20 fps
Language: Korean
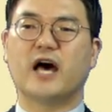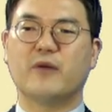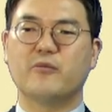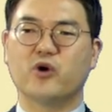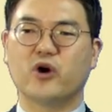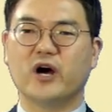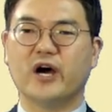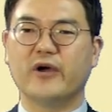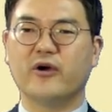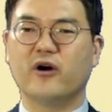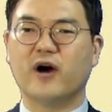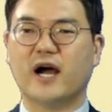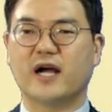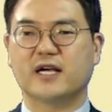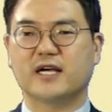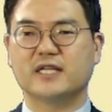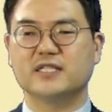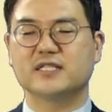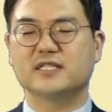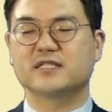남용하여
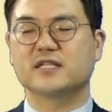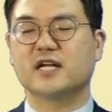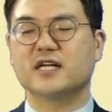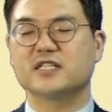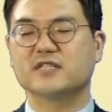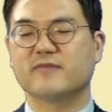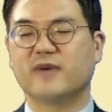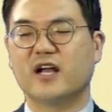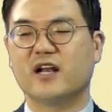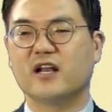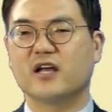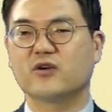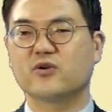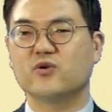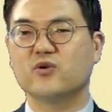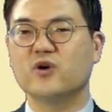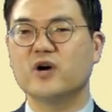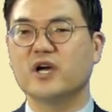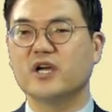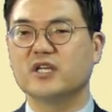악한 짓을 하지
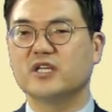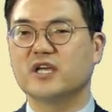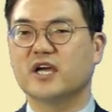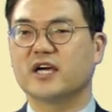말라고